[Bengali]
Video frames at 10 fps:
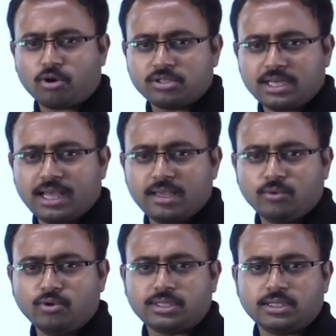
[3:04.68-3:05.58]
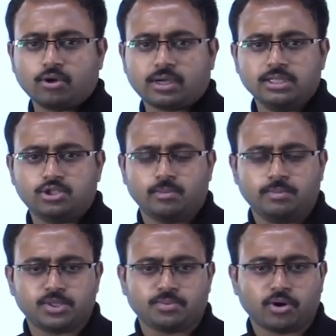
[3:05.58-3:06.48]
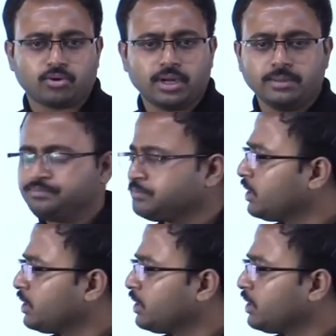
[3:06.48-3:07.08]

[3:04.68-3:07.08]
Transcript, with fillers: বড় জেলা এই মুহূর্তে দক্ষিণ চব্বিশ পরগনা